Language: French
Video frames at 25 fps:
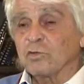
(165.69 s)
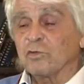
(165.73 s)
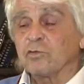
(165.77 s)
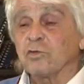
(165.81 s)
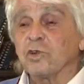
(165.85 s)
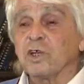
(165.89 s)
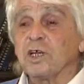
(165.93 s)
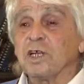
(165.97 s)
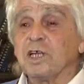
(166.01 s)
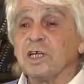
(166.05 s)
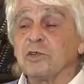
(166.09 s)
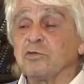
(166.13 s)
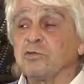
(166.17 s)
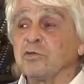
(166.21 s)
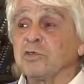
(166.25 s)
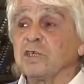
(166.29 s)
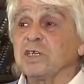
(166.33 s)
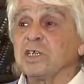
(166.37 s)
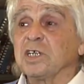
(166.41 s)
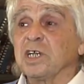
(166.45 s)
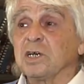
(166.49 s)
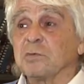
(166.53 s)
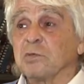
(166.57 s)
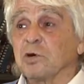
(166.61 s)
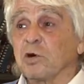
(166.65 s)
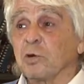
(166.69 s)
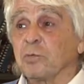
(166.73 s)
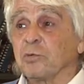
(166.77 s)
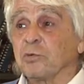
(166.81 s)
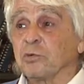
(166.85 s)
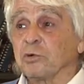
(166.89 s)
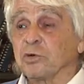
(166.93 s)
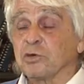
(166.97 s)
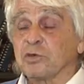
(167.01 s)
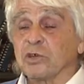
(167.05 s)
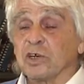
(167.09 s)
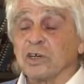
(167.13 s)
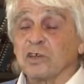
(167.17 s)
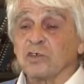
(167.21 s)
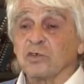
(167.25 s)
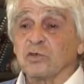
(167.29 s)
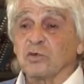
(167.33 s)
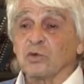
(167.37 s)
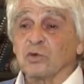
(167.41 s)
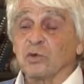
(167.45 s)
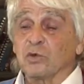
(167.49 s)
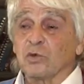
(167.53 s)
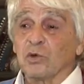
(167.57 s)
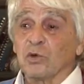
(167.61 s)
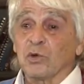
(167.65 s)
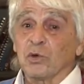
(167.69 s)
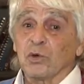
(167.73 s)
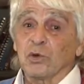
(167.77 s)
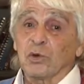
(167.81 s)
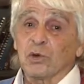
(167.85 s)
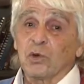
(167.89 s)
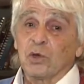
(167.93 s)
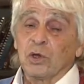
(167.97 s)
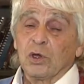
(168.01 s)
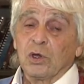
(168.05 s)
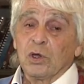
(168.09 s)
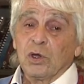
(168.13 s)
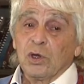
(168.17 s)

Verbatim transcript: Je voulais l'étudier d'abord pour une raison euh,